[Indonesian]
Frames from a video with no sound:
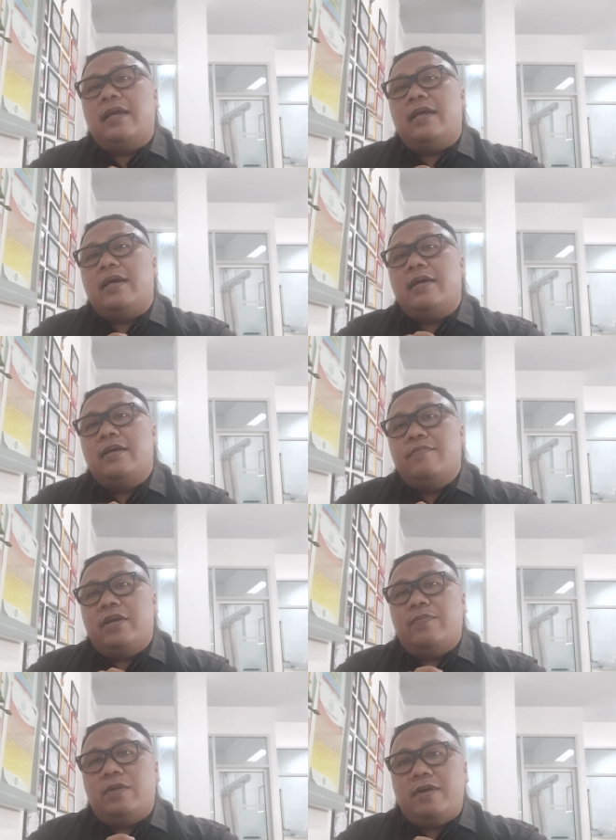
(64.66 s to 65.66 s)
saya
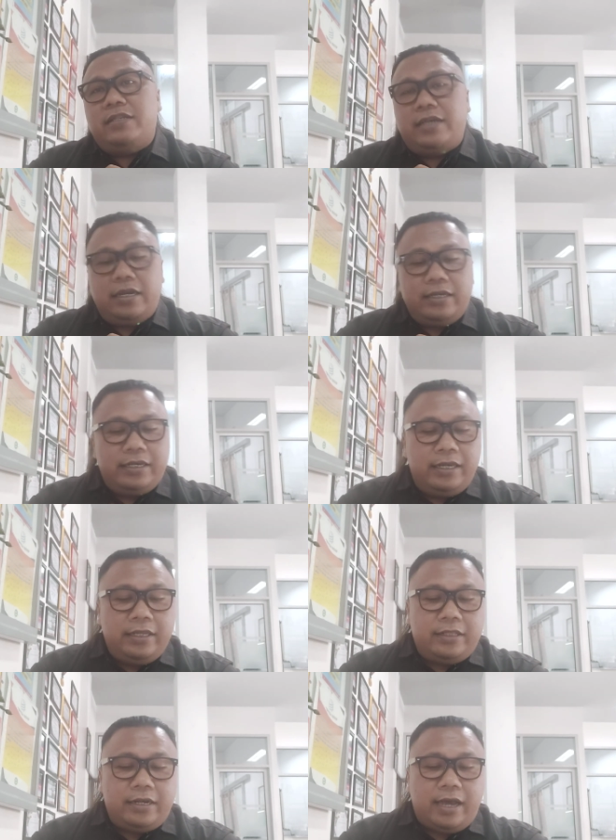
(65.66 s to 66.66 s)
menginformasikan
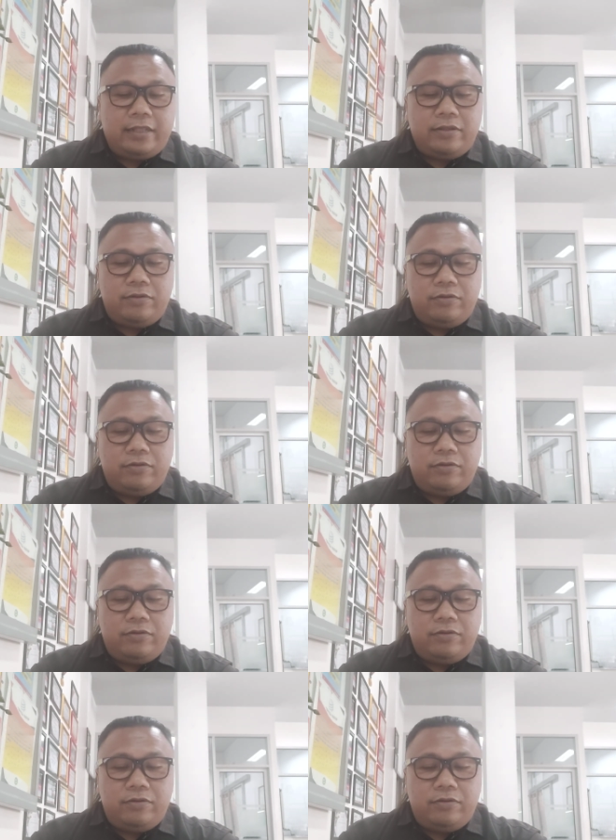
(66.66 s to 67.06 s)
ini terkait